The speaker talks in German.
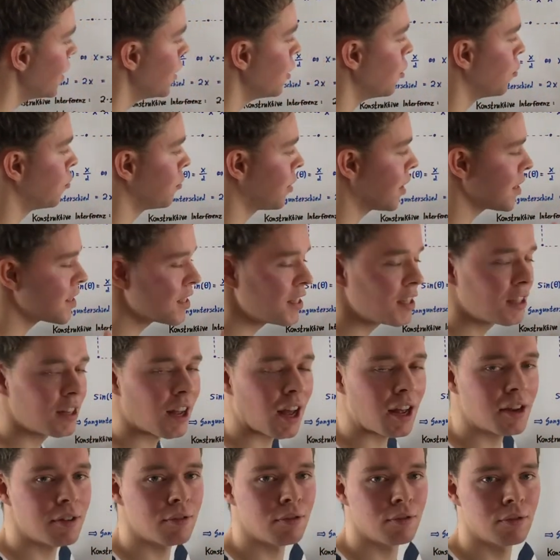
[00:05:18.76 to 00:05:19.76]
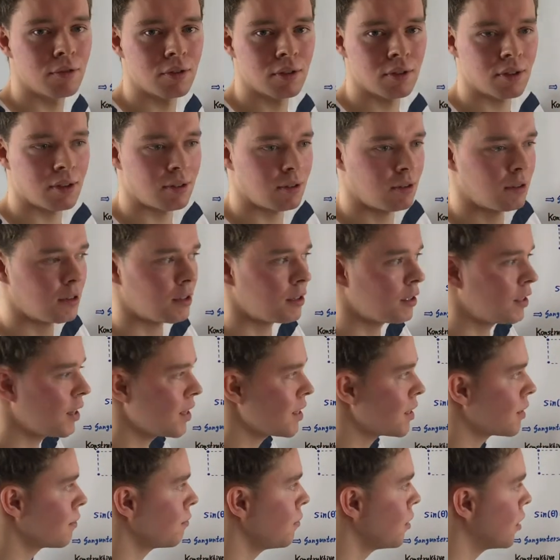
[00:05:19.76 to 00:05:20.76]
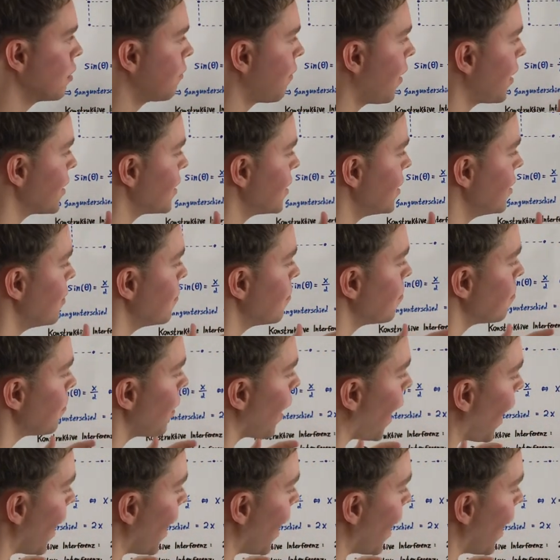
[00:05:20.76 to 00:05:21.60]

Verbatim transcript: und das liegt daran, äh, dass wir quasi bei